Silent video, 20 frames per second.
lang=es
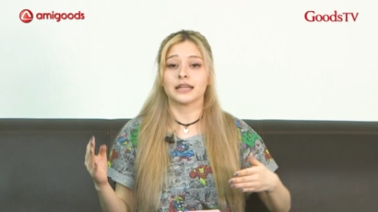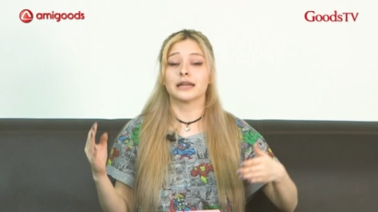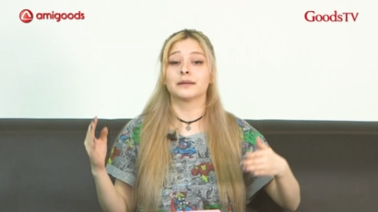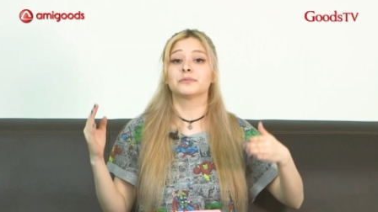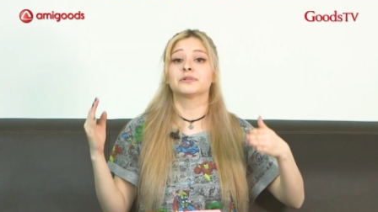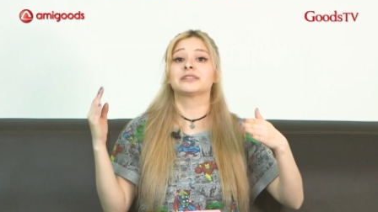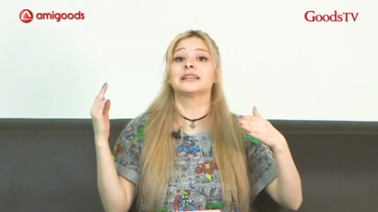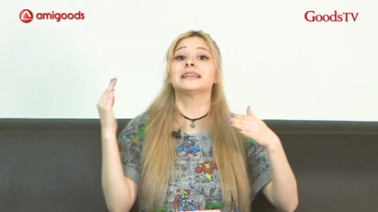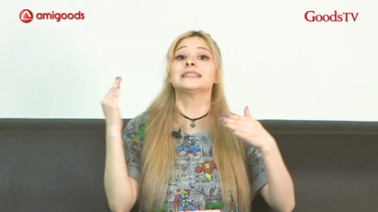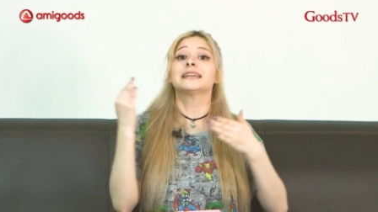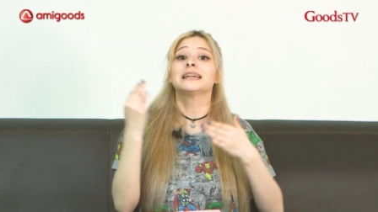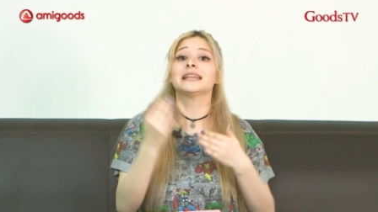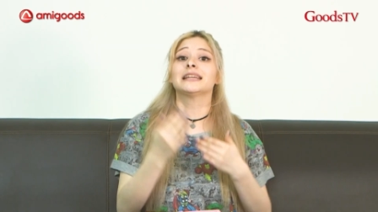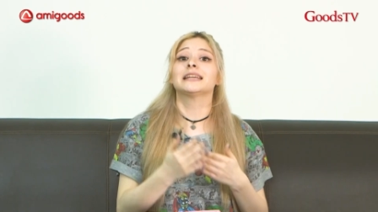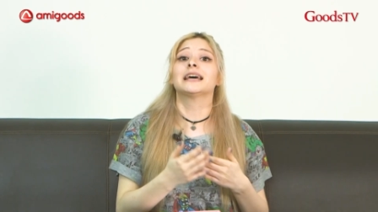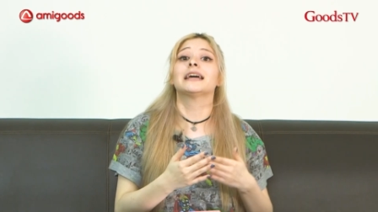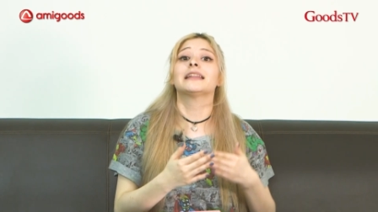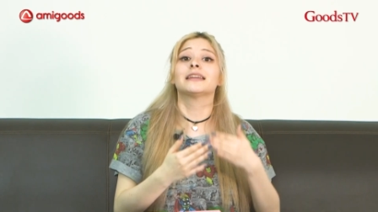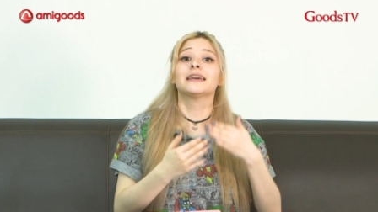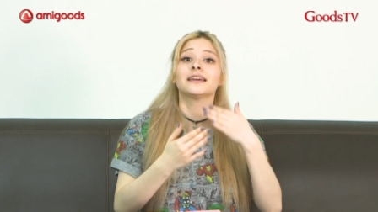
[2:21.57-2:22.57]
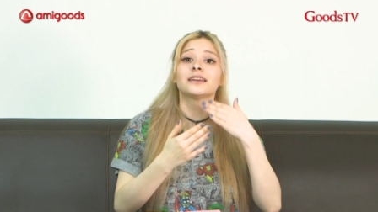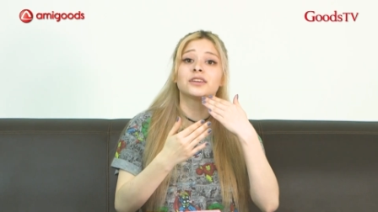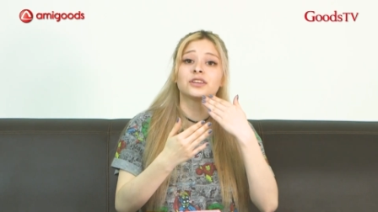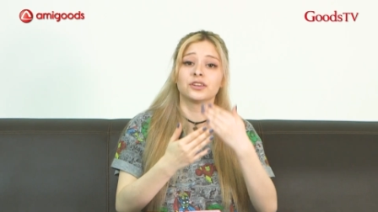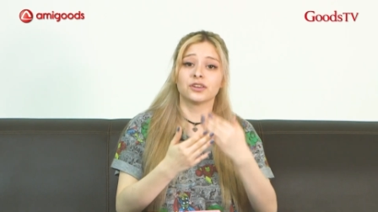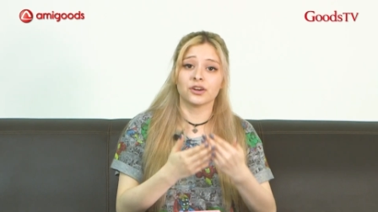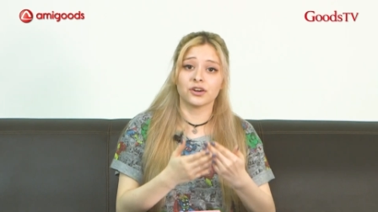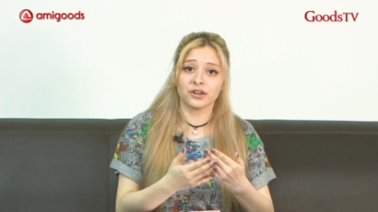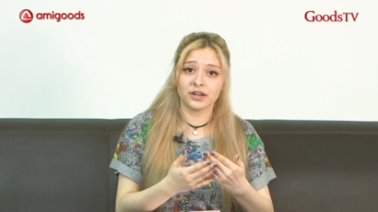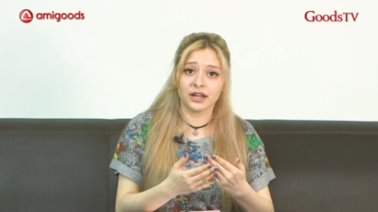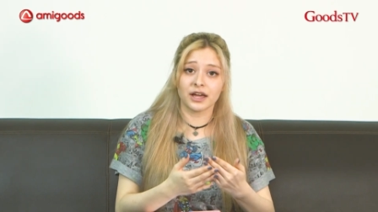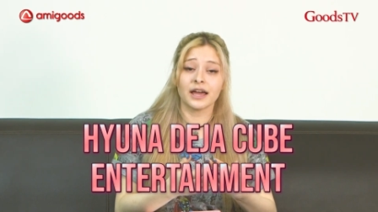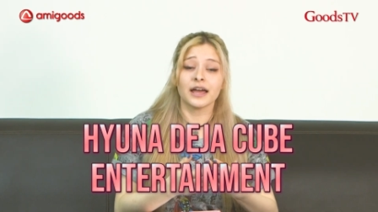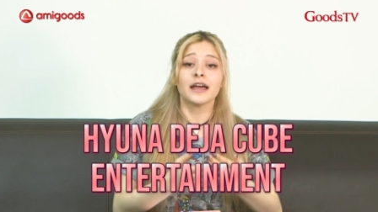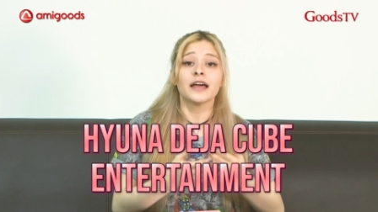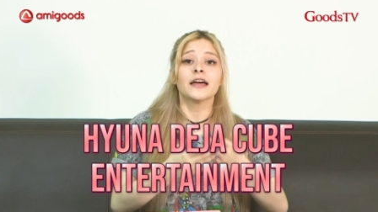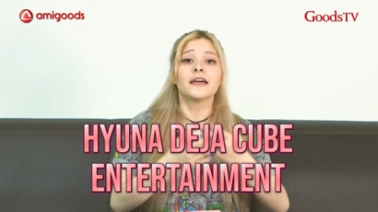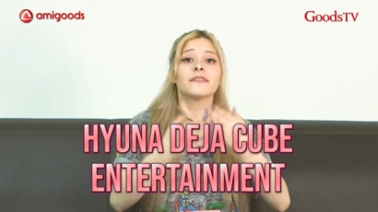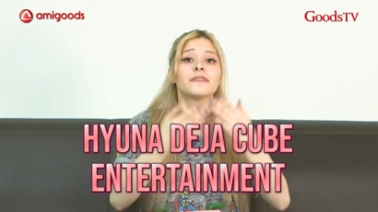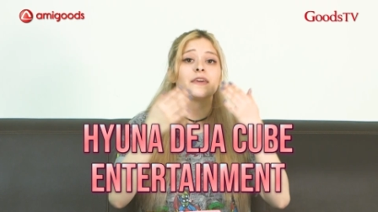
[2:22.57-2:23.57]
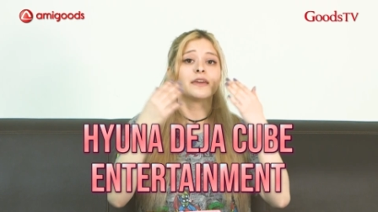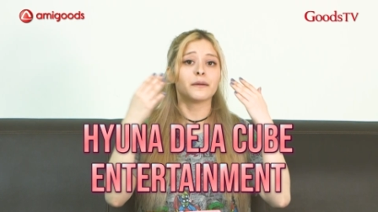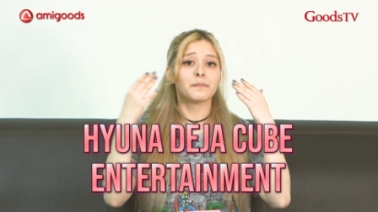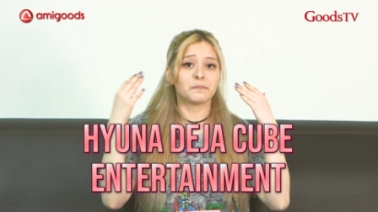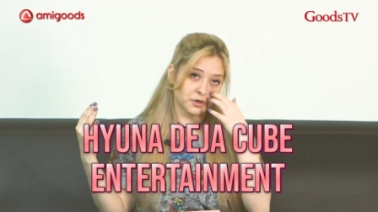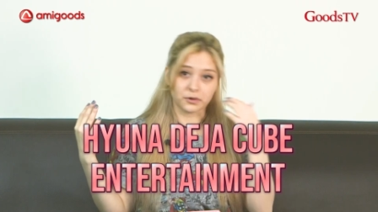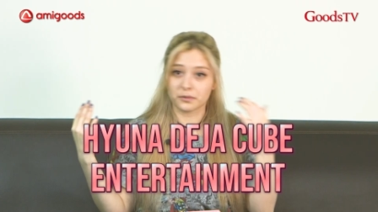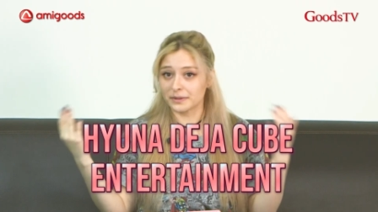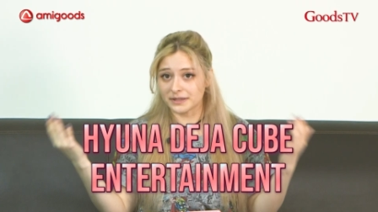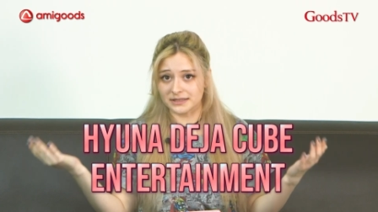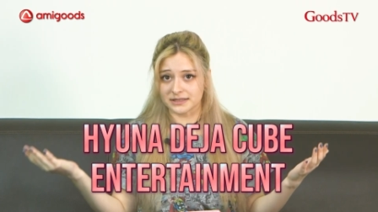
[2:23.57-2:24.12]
tenemos la salida de Giona de Cube